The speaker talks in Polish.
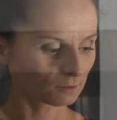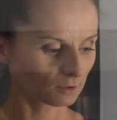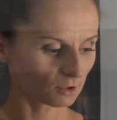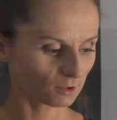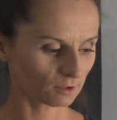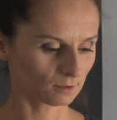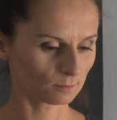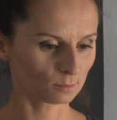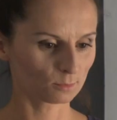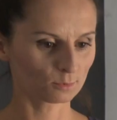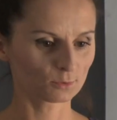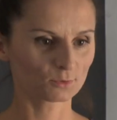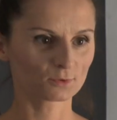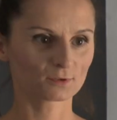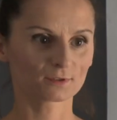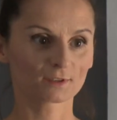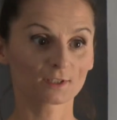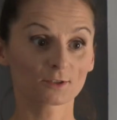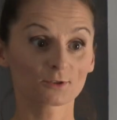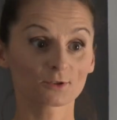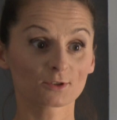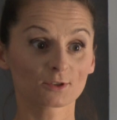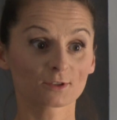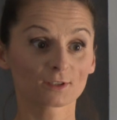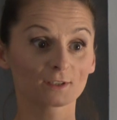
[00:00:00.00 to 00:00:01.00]
cieszę, bo to
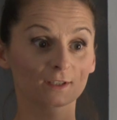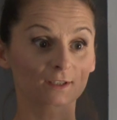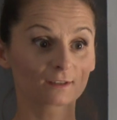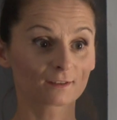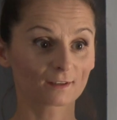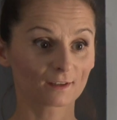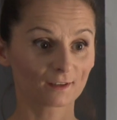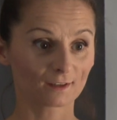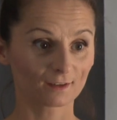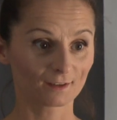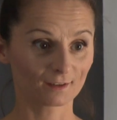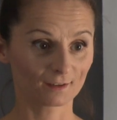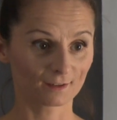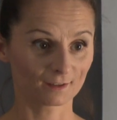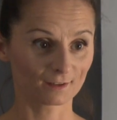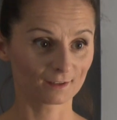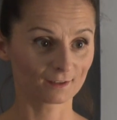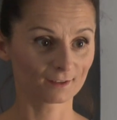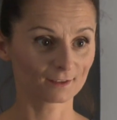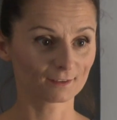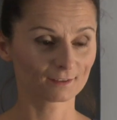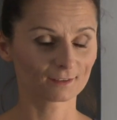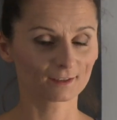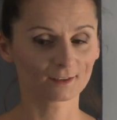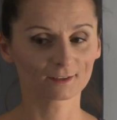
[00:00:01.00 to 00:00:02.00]
znaczy, że jednak e,
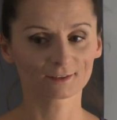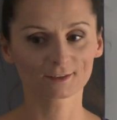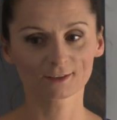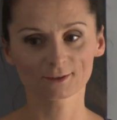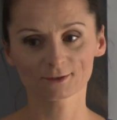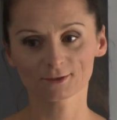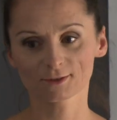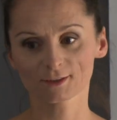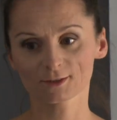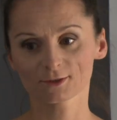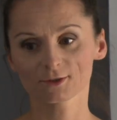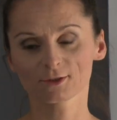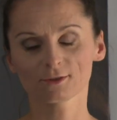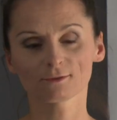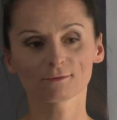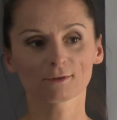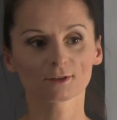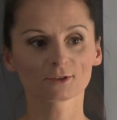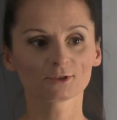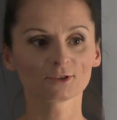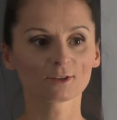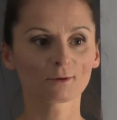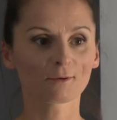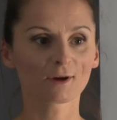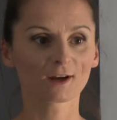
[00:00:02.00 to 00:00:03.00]
ta, ta, ta
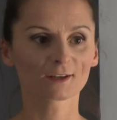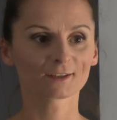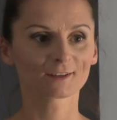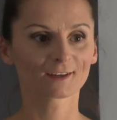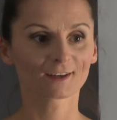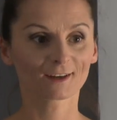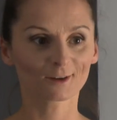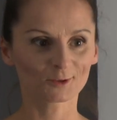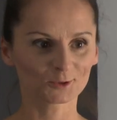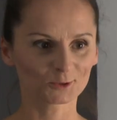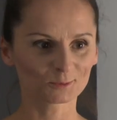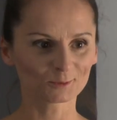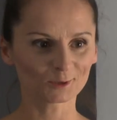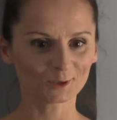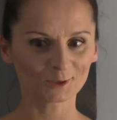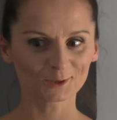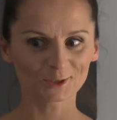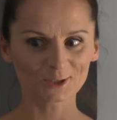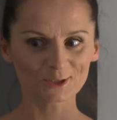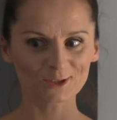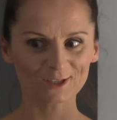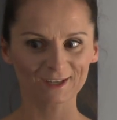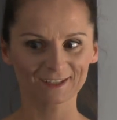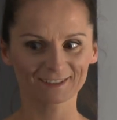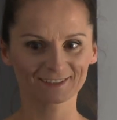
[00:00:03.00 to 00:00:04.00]
siła działania jak
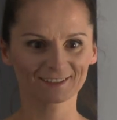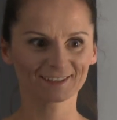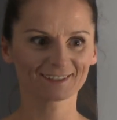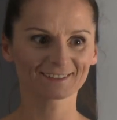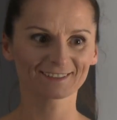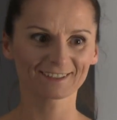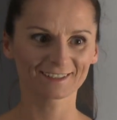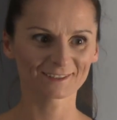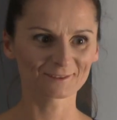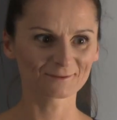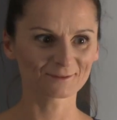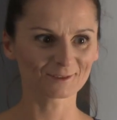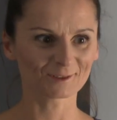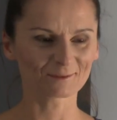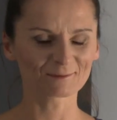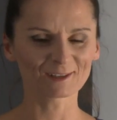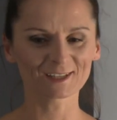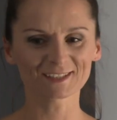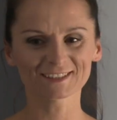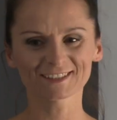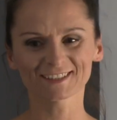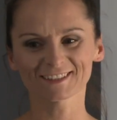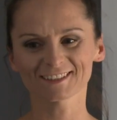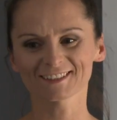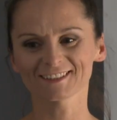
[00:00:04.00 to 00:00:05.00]
ośmiorniczka, tak ta
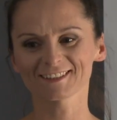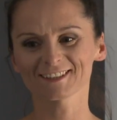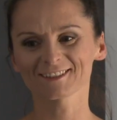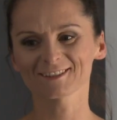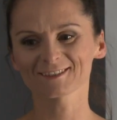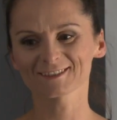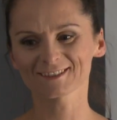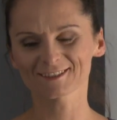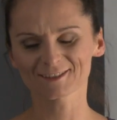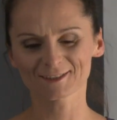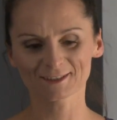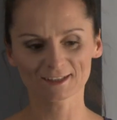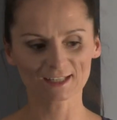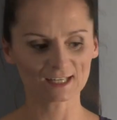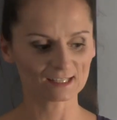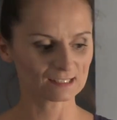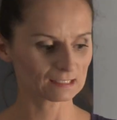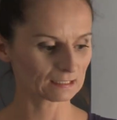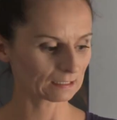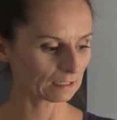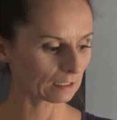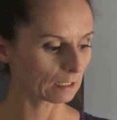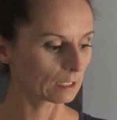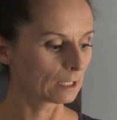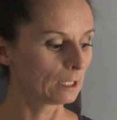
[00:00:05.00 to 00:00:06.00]
informacja się roz,
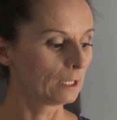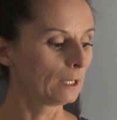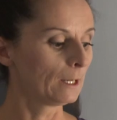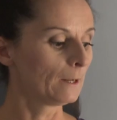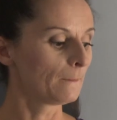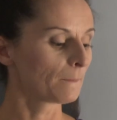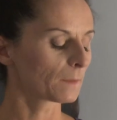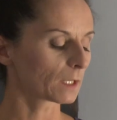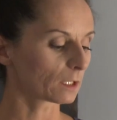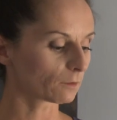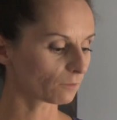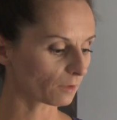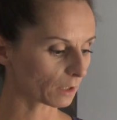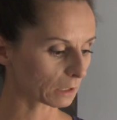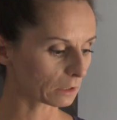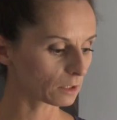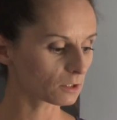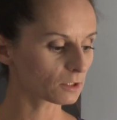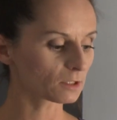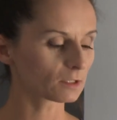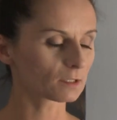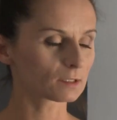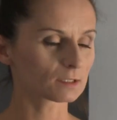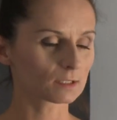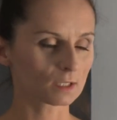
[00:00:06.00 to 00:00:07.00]
rozrasta. I
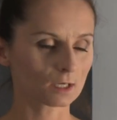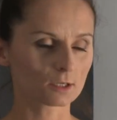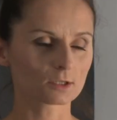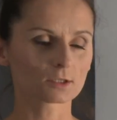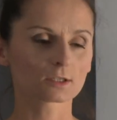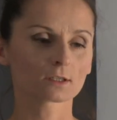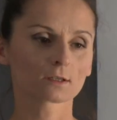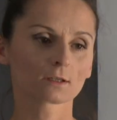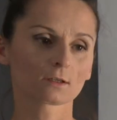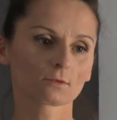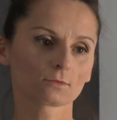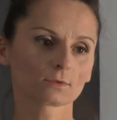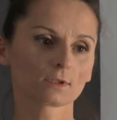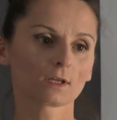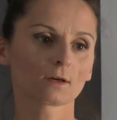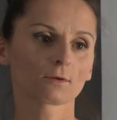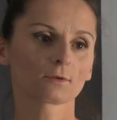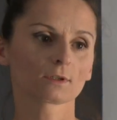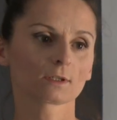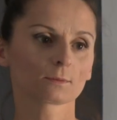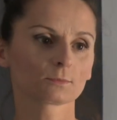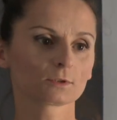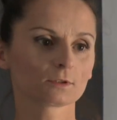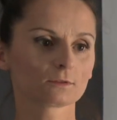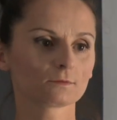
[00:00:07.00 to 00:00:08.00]
faktycznie jest tak, że udało
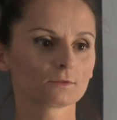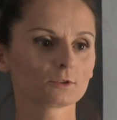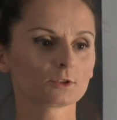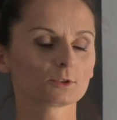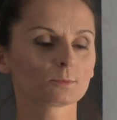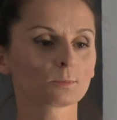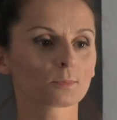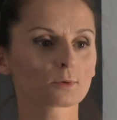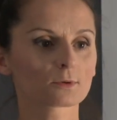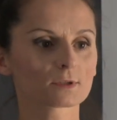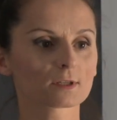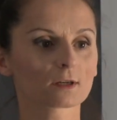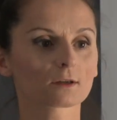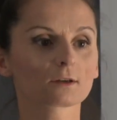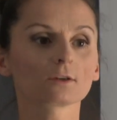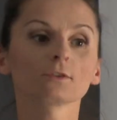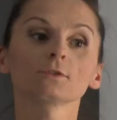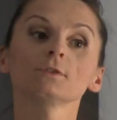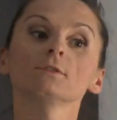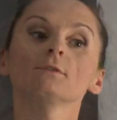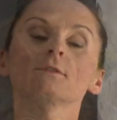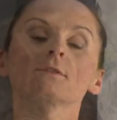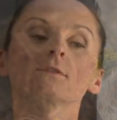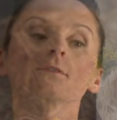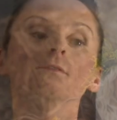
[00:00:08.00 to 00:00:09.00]
nam się wyjść poza
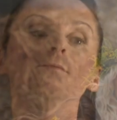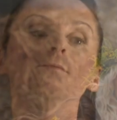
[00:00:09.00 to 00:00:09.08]
konin tych